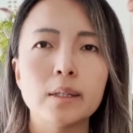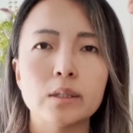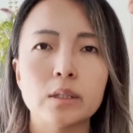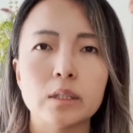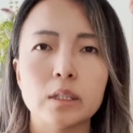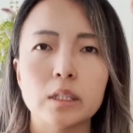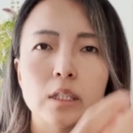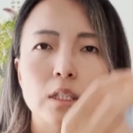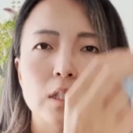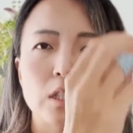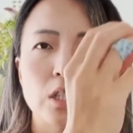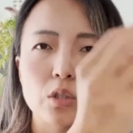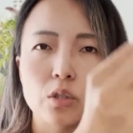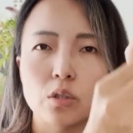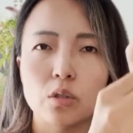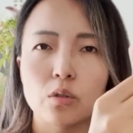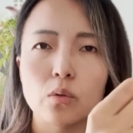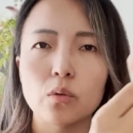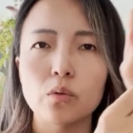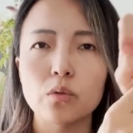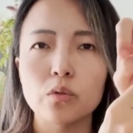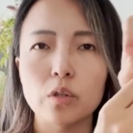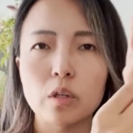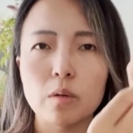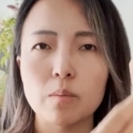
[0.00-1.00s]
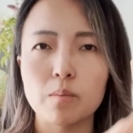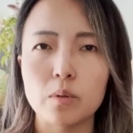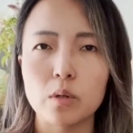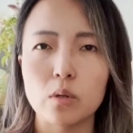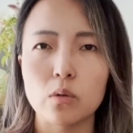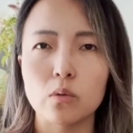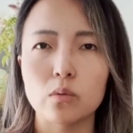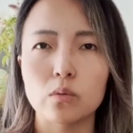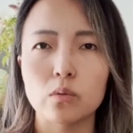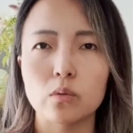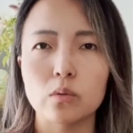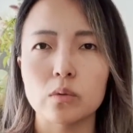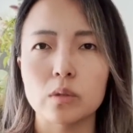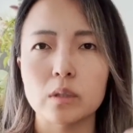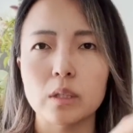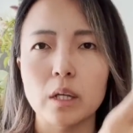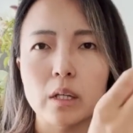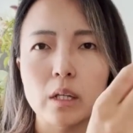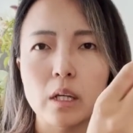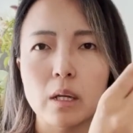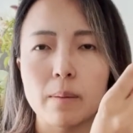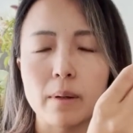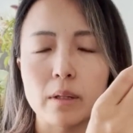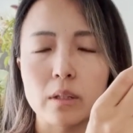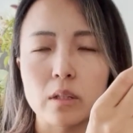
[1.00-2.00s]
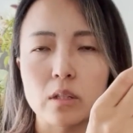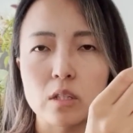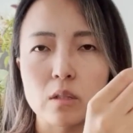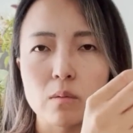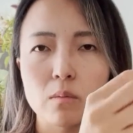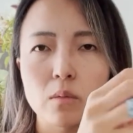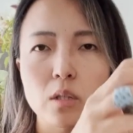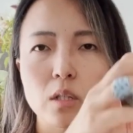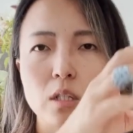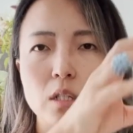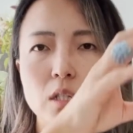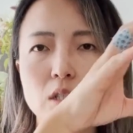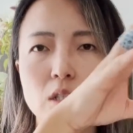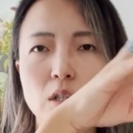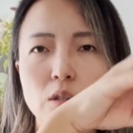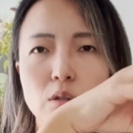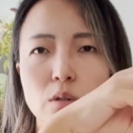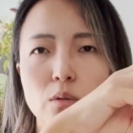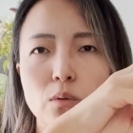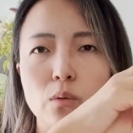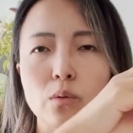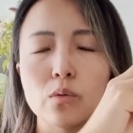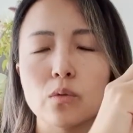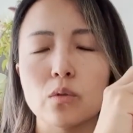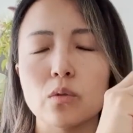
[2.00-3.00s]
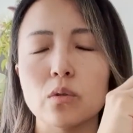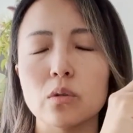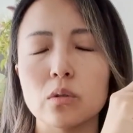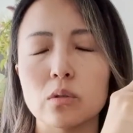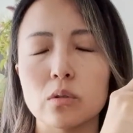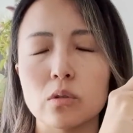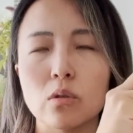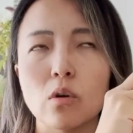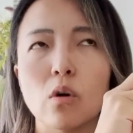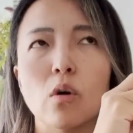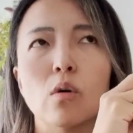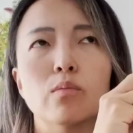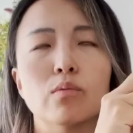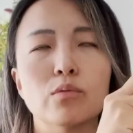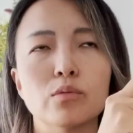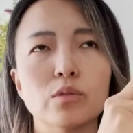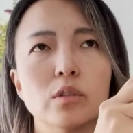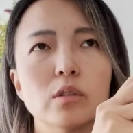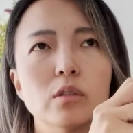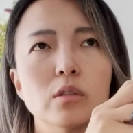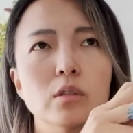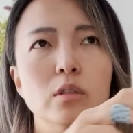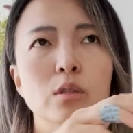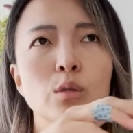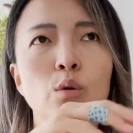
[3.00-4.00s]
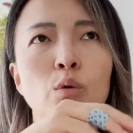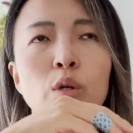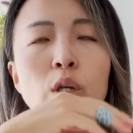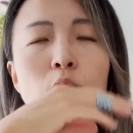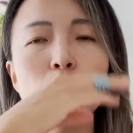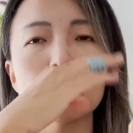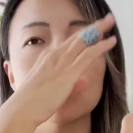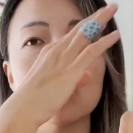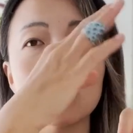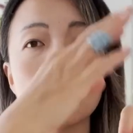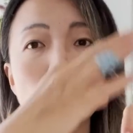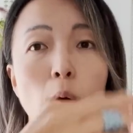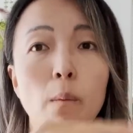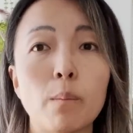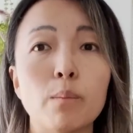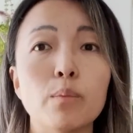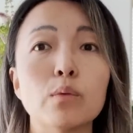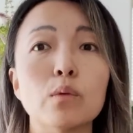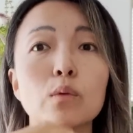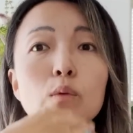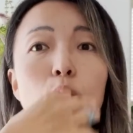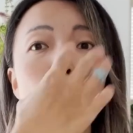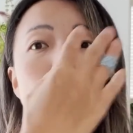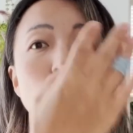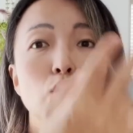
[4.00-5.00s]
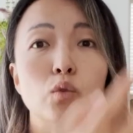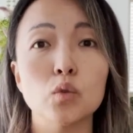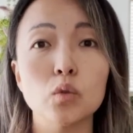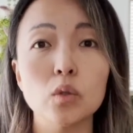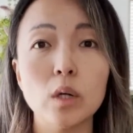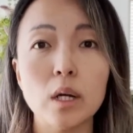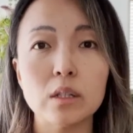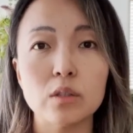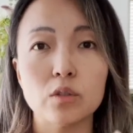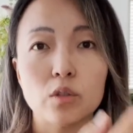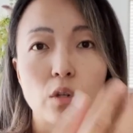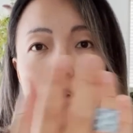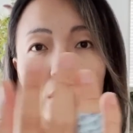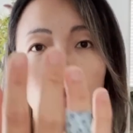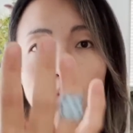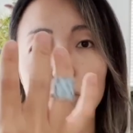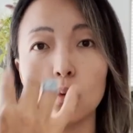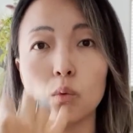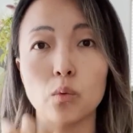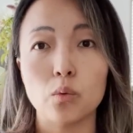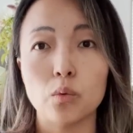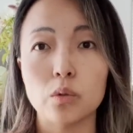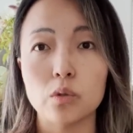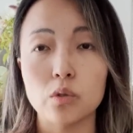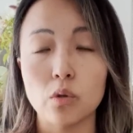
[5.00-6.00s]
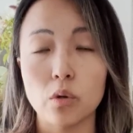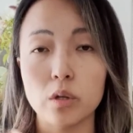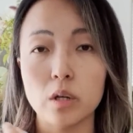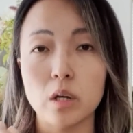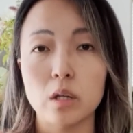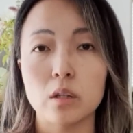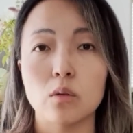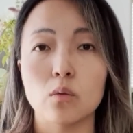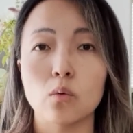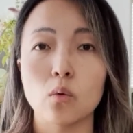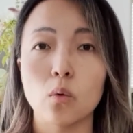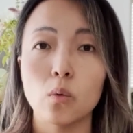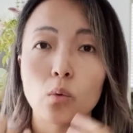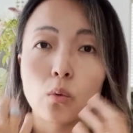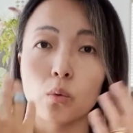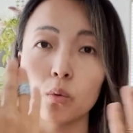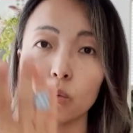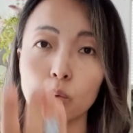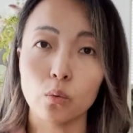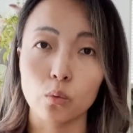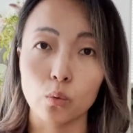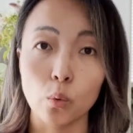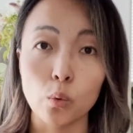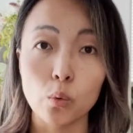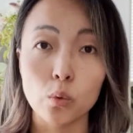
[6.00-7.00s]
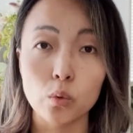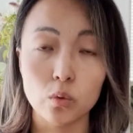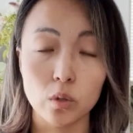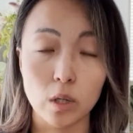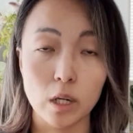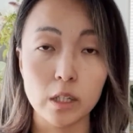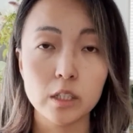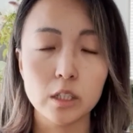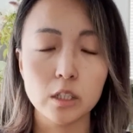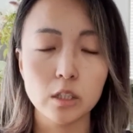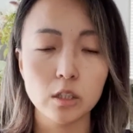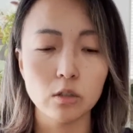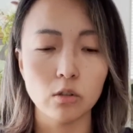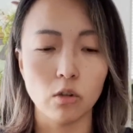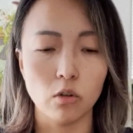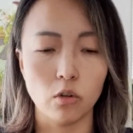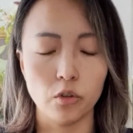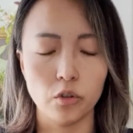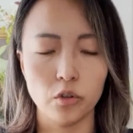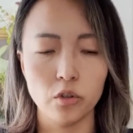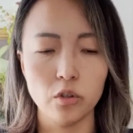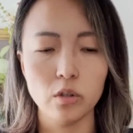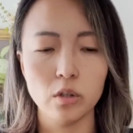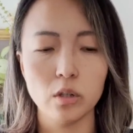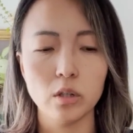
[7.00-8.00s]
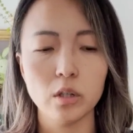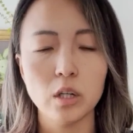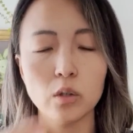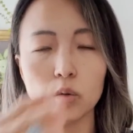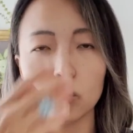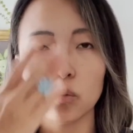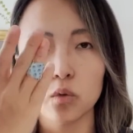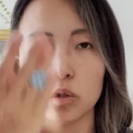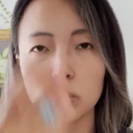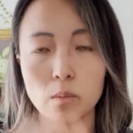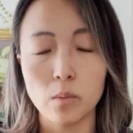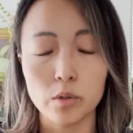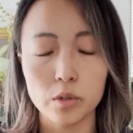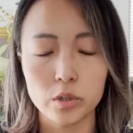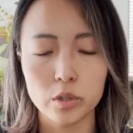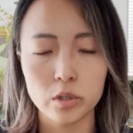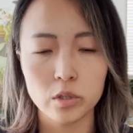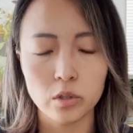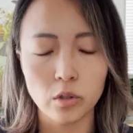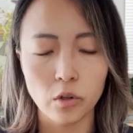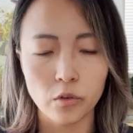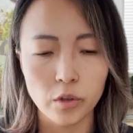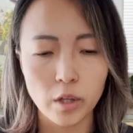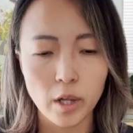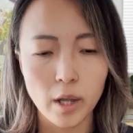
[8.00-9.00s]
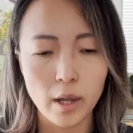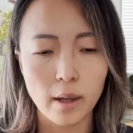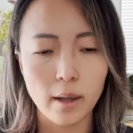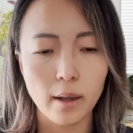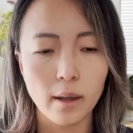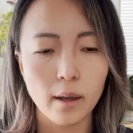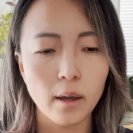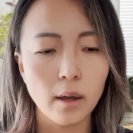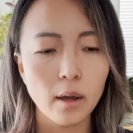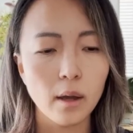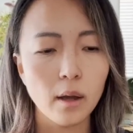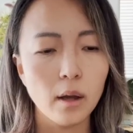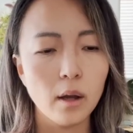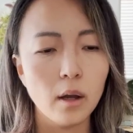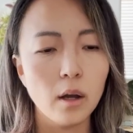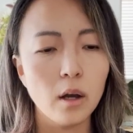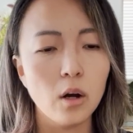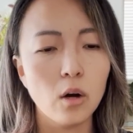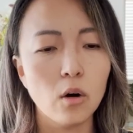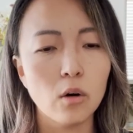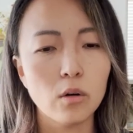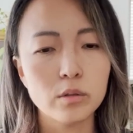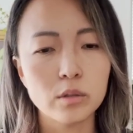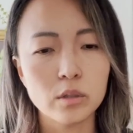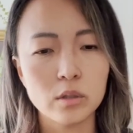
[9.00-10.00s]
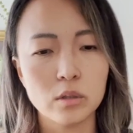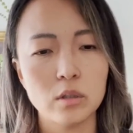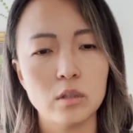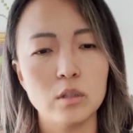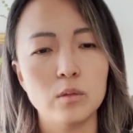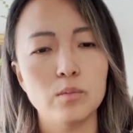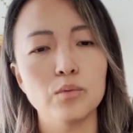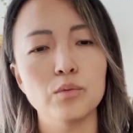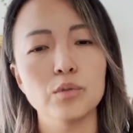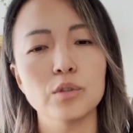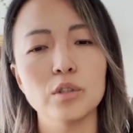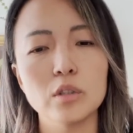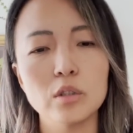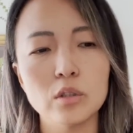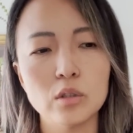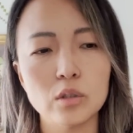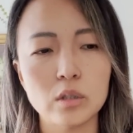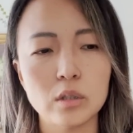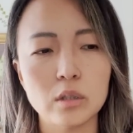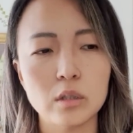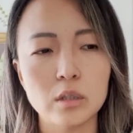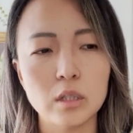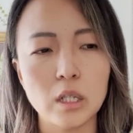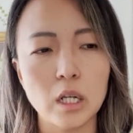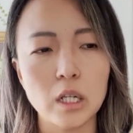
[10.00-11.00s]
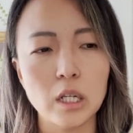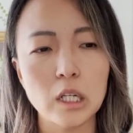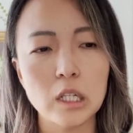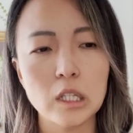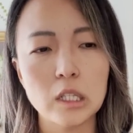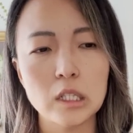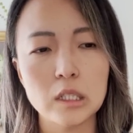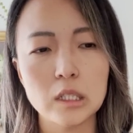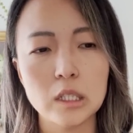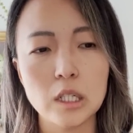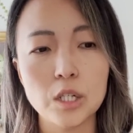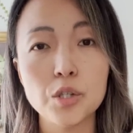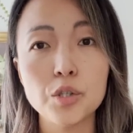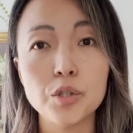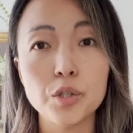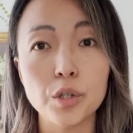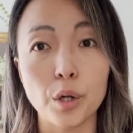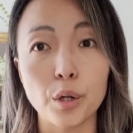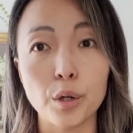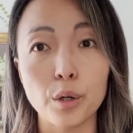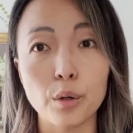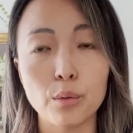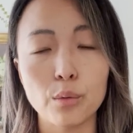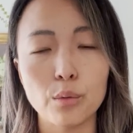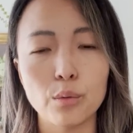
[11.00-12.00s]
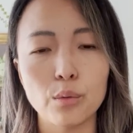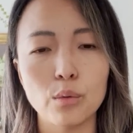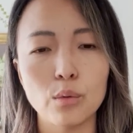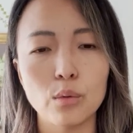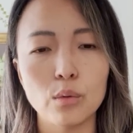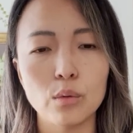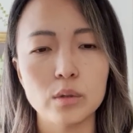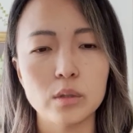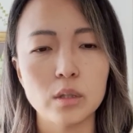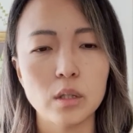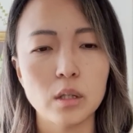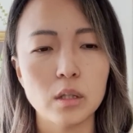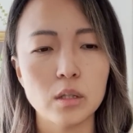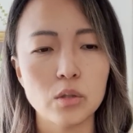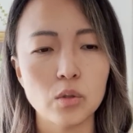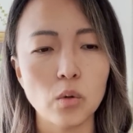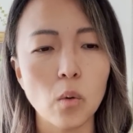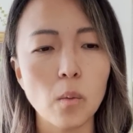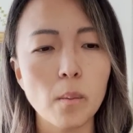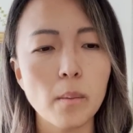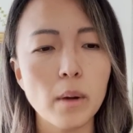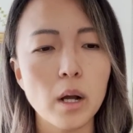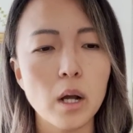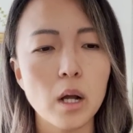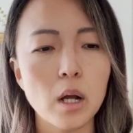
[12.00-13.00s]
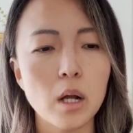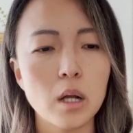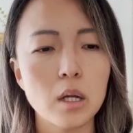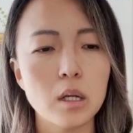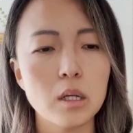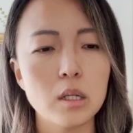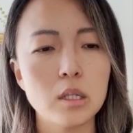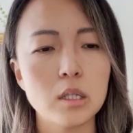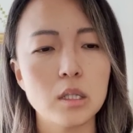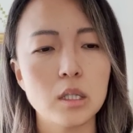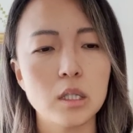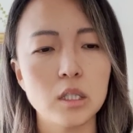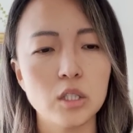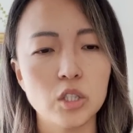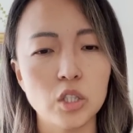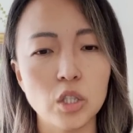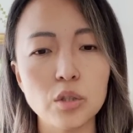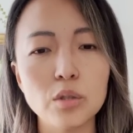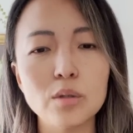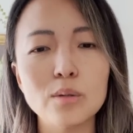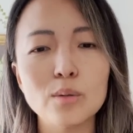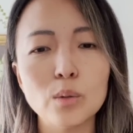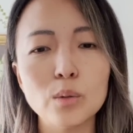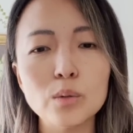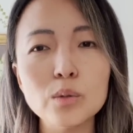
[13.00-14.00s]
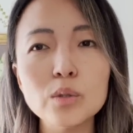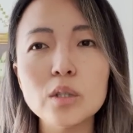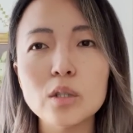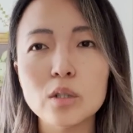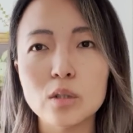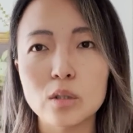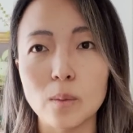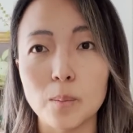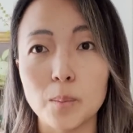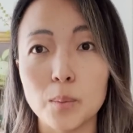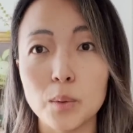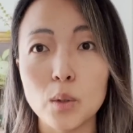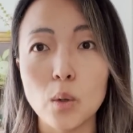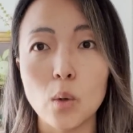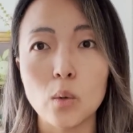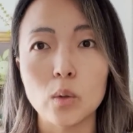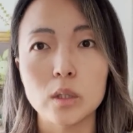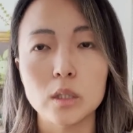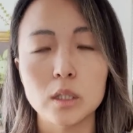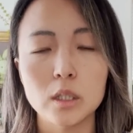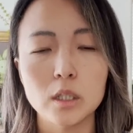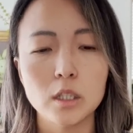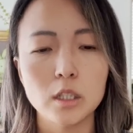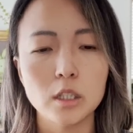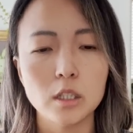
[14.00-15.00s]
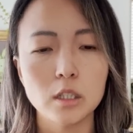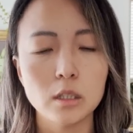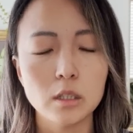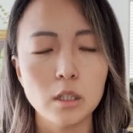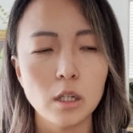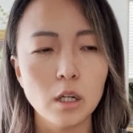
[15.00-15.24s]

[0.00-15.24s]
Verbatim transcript: 그제네럴 컨트랙 비용으로 싸게 받으시면 이제네럴 컨트랙터 분은 거기에 좀 몇 프로 더 추가해서 저희한테 돈, 저희한테 더 요구를 하시는 거거든요. 그렇게 돈을 버시는 건데 어, 이분이 자기는 찰지 안 하고 이제 정말 그제네럴 컨트랙트 비용을